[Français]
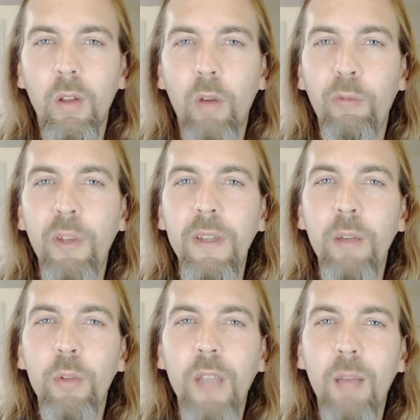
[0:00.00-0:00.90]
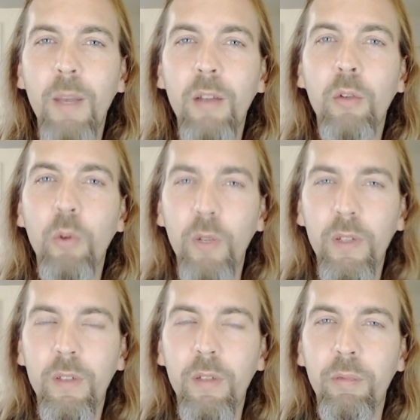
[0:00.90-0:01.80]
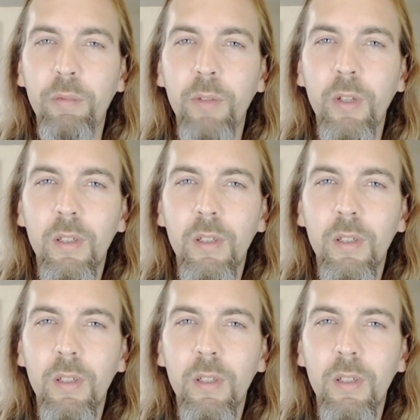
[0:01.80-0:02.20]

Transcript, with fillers: Enfin, il y a le karma collectif.